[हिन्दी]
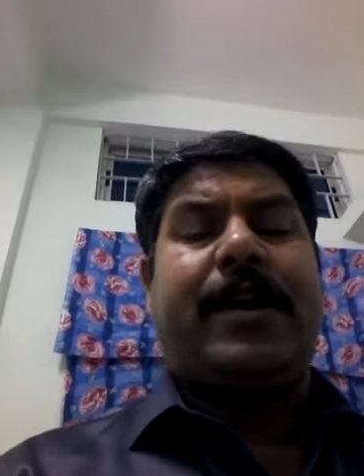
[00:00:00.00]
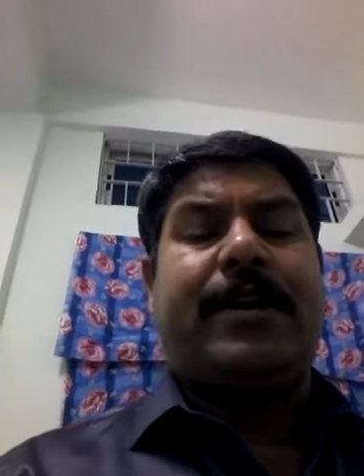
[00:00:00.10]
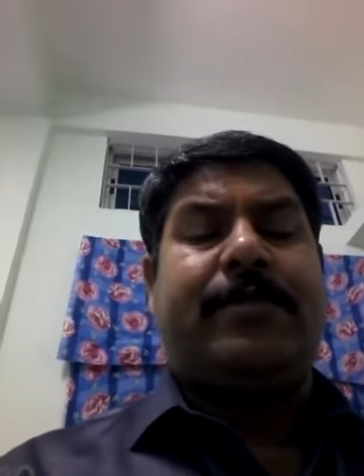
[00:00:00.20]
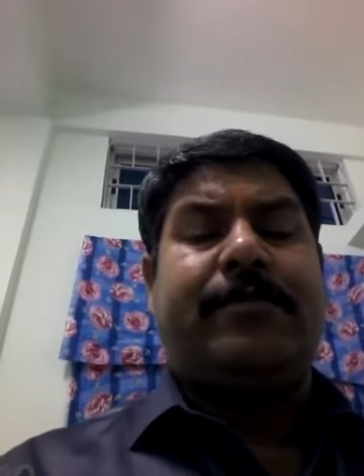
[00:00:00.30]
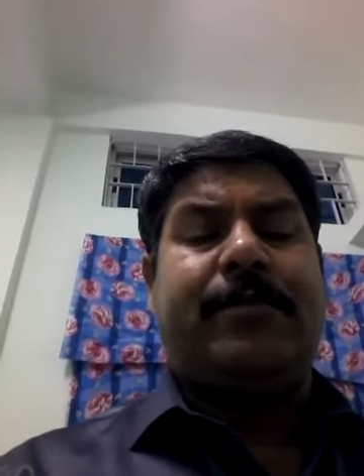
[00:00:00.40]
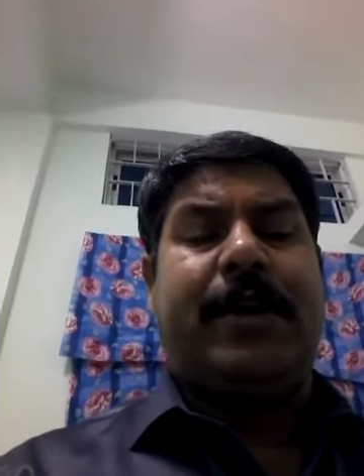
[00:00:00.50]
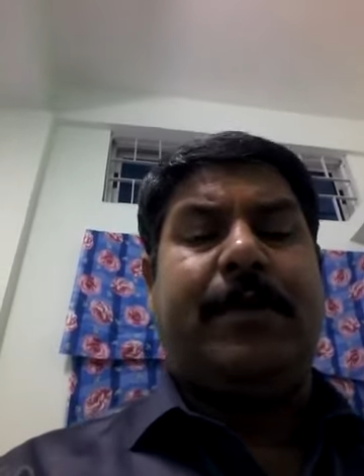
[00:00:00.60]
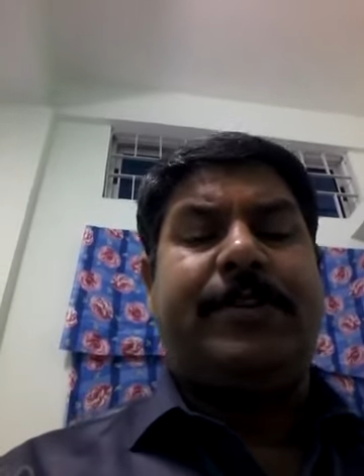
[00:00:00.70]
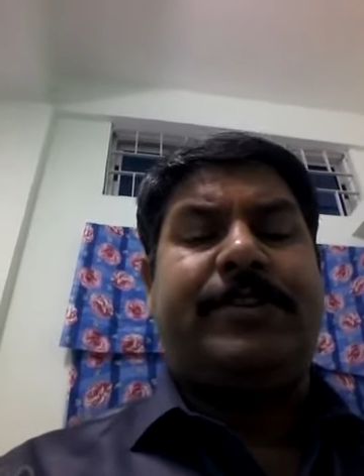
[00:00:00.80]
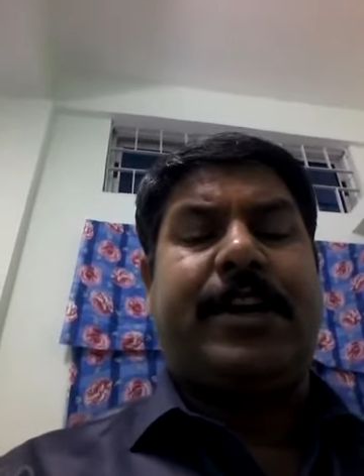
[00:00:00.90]

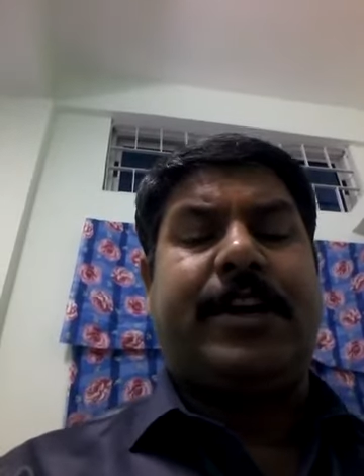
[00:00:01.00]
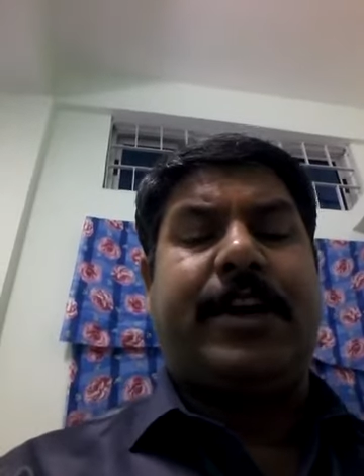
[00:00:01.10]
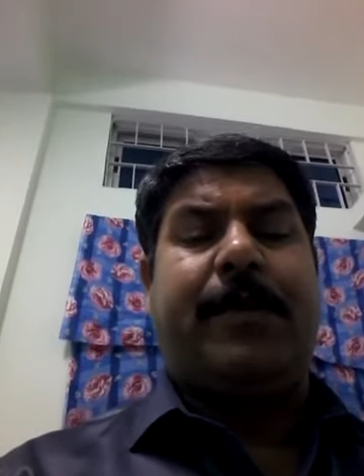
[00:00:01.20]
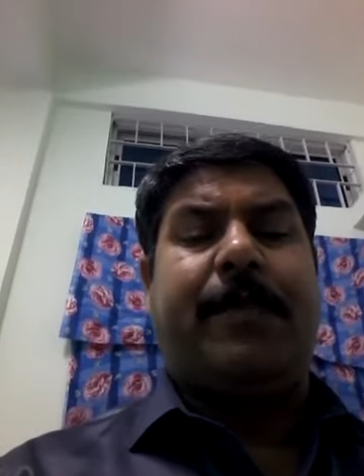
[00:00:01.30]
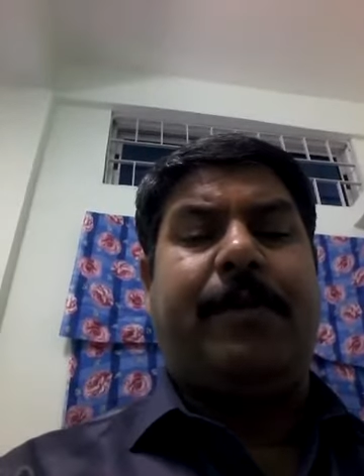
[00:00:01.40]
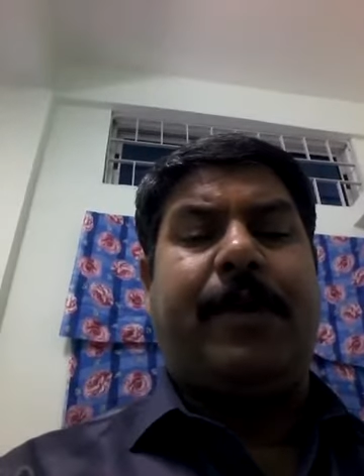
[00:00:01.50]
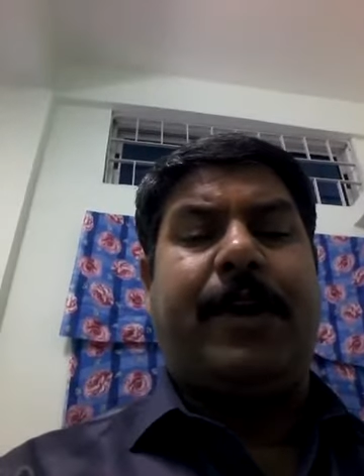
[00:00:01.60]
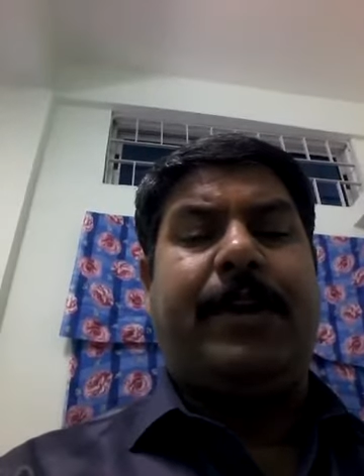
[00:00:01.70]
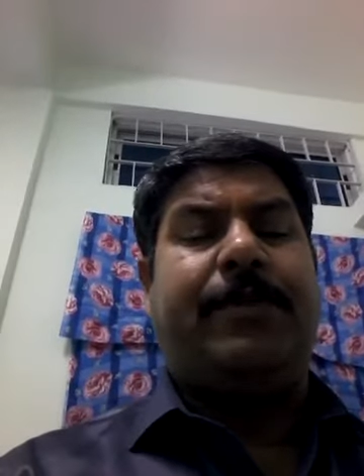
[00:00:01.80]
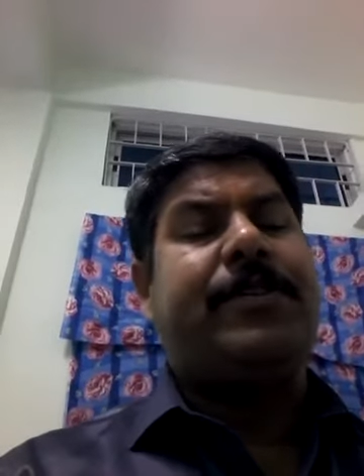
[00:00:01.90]
मतलब स्टेट लेवल
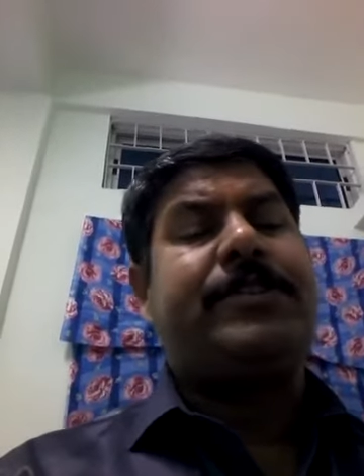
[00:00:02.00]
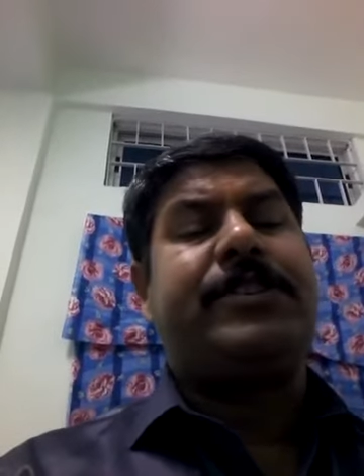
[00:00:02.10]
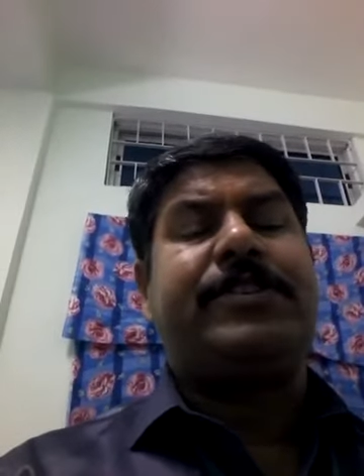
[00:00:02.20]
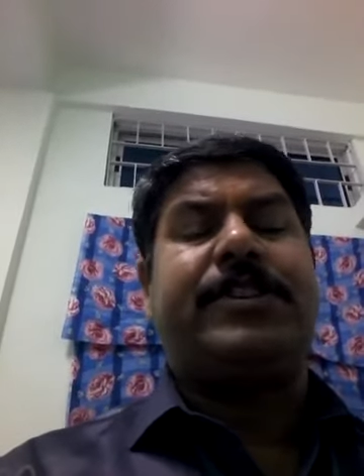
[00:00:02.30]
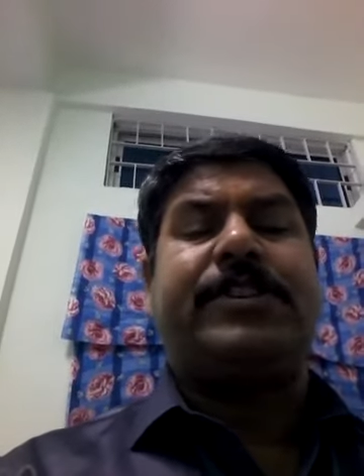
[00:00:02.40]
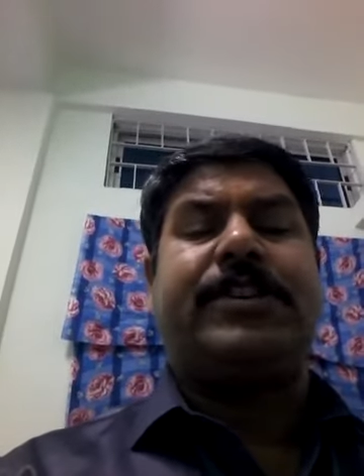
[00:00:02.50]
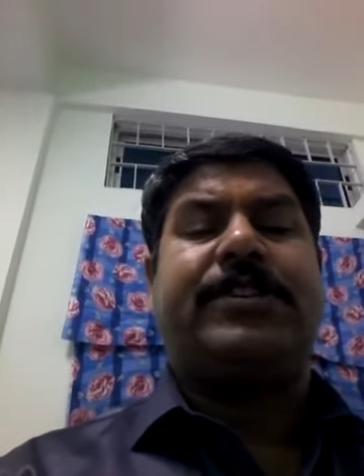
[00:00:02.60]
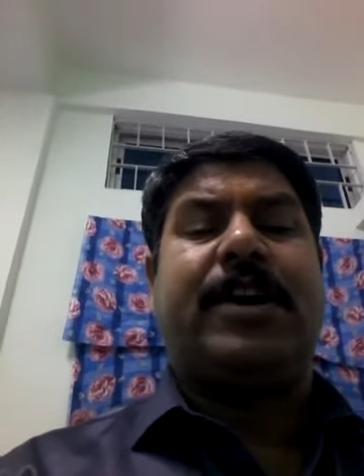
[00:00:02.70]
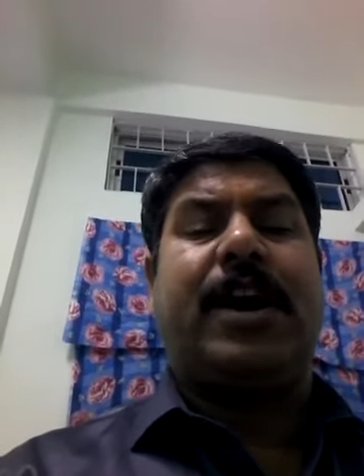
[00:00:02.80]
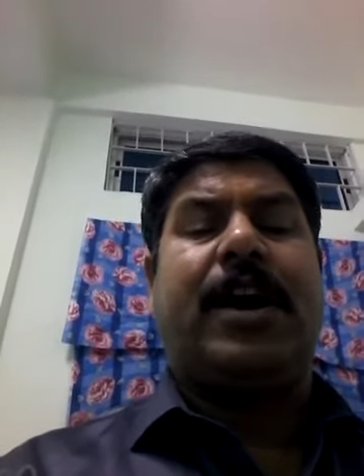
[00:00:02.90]
वाली फिर डिसीज इज
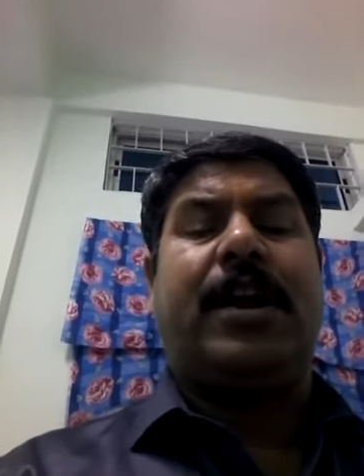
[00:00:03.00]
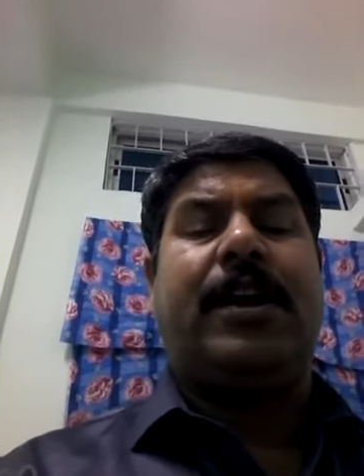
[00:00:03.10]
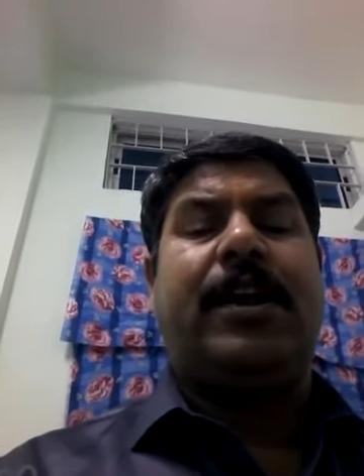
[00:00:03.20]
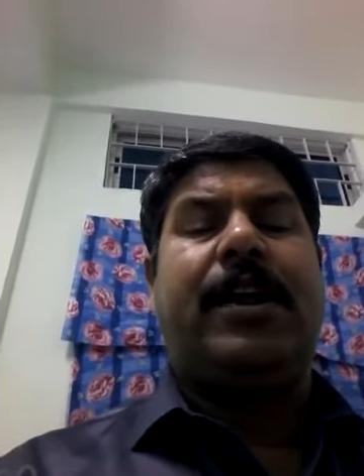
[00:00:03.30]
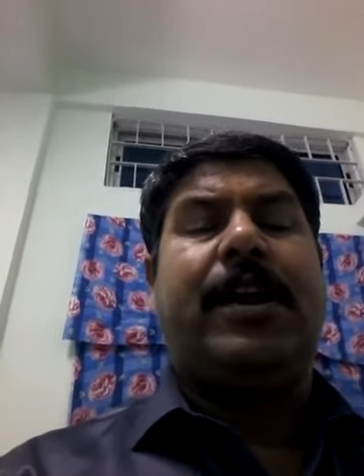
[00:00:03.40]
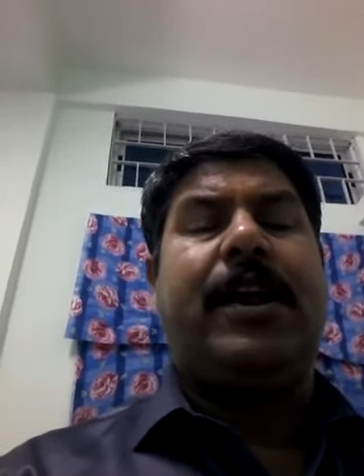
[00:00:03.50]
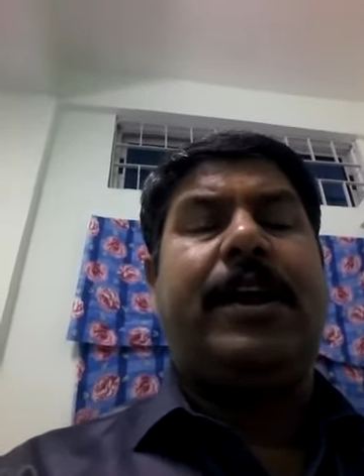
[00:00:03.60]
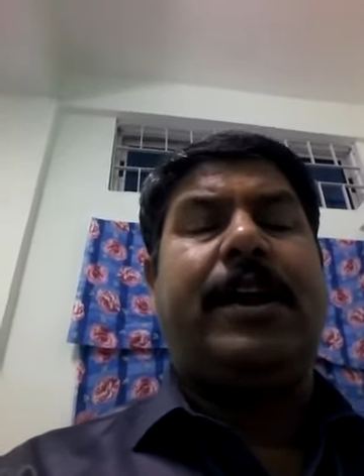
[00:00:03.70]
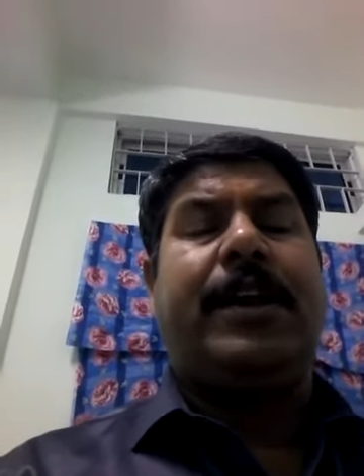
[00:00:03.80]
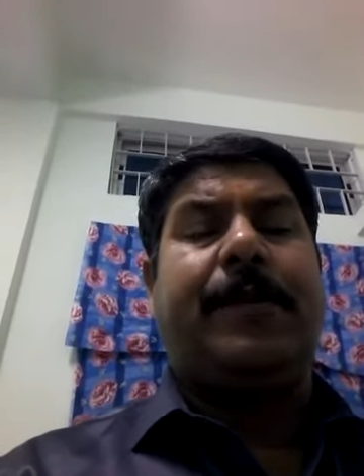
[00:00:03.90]
कॉल्ड
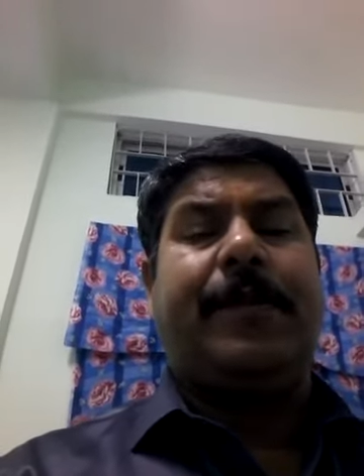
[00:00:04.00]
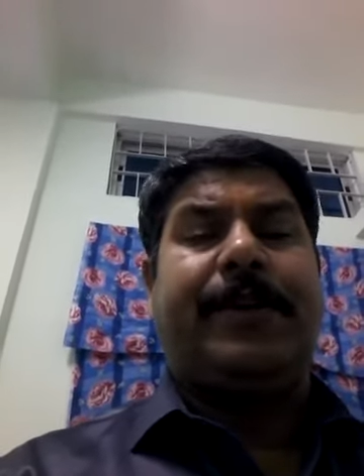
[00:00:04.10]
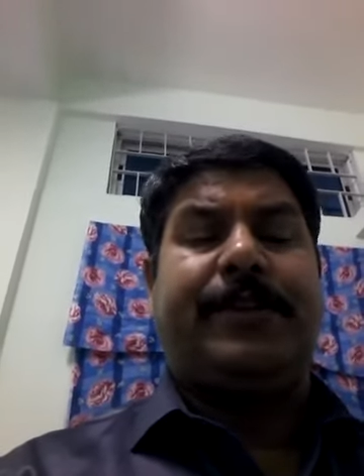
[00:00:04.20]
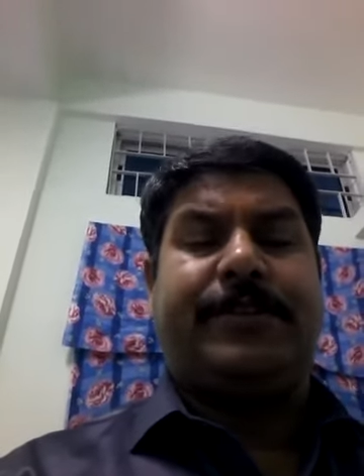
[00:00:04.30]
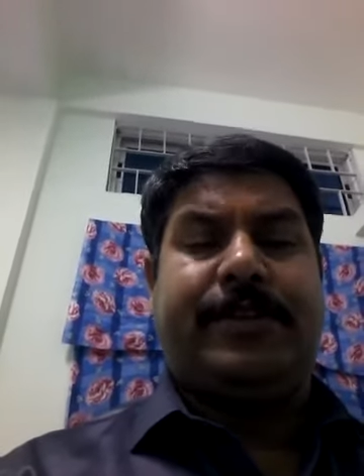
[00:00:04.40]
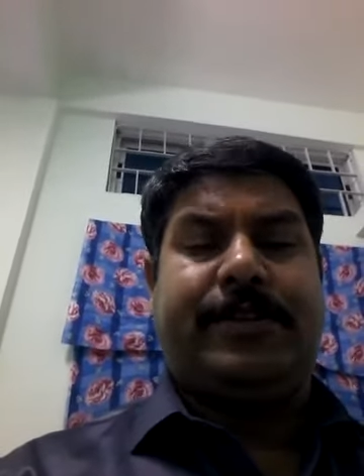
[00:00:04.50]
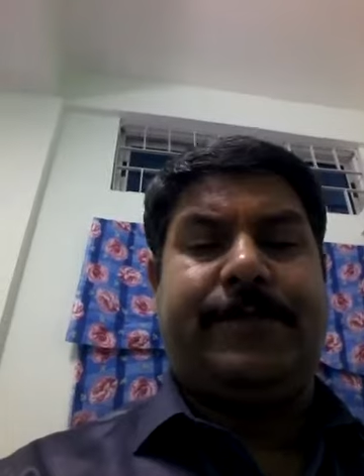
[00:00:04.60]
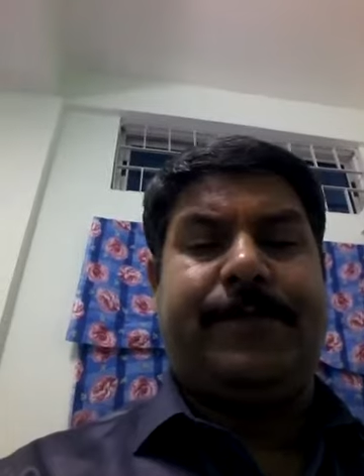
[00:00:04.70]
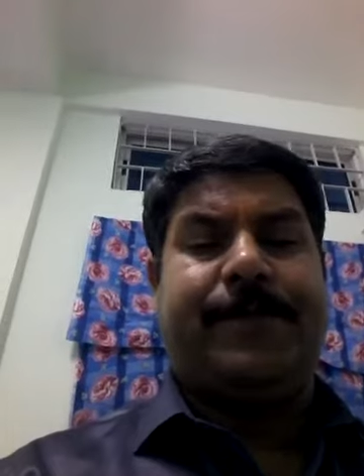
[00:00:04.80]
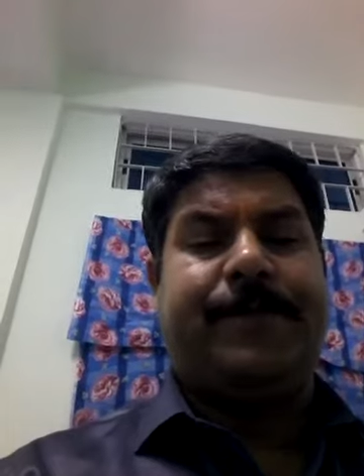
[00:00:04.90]
इंडेमिक डिसीज